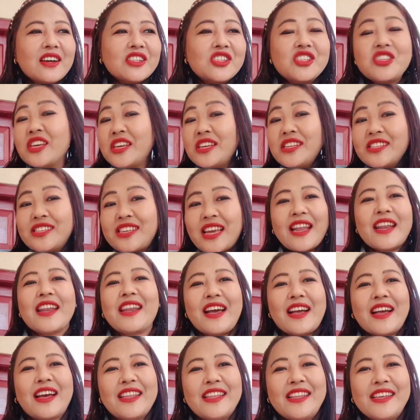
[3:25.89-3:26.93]
जी जान
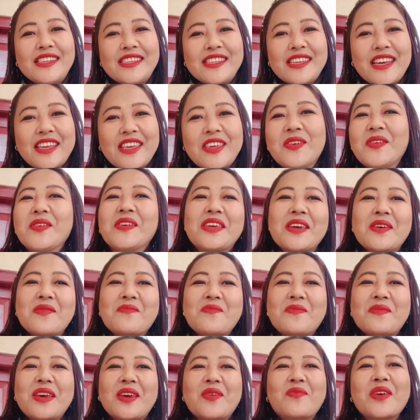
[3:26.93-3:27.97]
लगा दीजिए क्योंकि
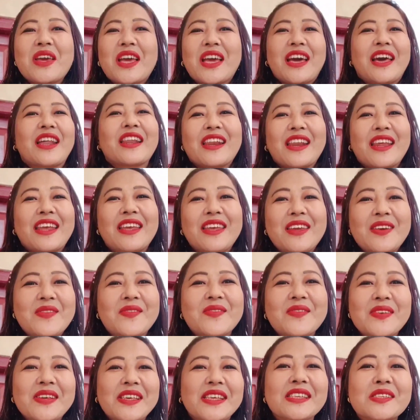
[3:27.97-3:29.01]
मैं भी कर रही
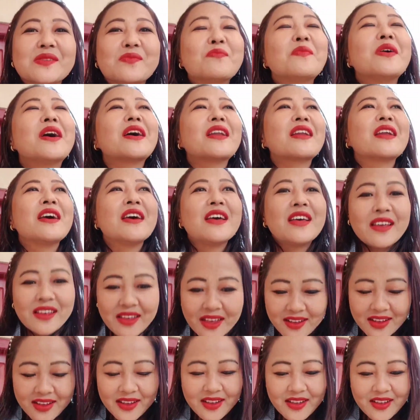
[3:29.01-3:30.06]
हूँ इस बार
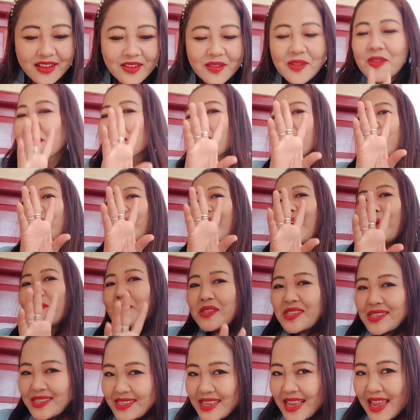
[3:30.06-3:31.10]
एम
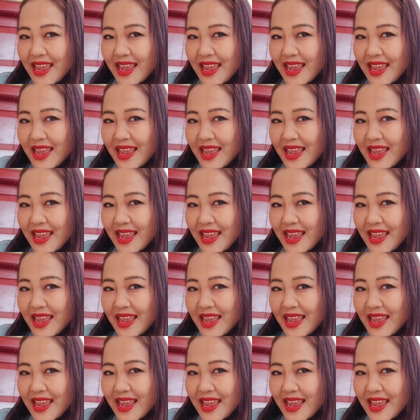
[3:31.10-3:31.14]
सी